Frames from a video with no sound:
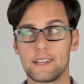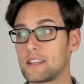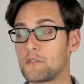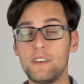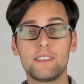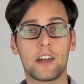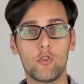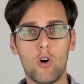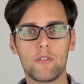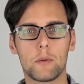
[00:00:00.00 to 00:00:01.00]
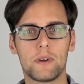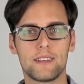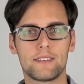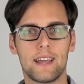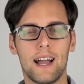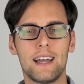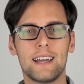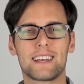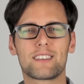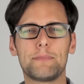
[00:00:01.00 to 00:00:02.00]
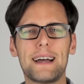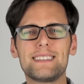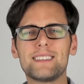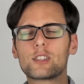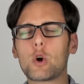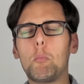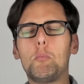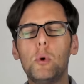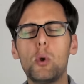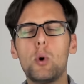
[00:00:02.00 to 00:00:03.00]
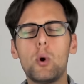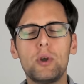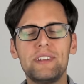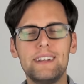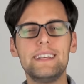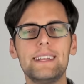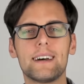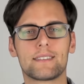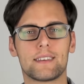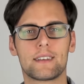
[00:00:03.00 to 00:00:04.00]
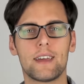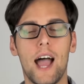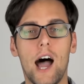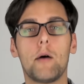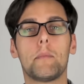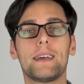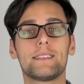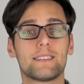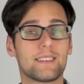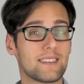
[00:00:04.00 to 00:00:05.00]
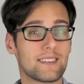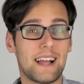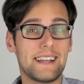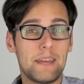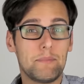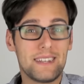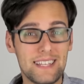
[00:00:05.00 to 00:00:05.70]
Das Fiese an Ohrwürmern ist ja, dass es meistens so blöde Lieder sind. Aber meistens sind es halt eben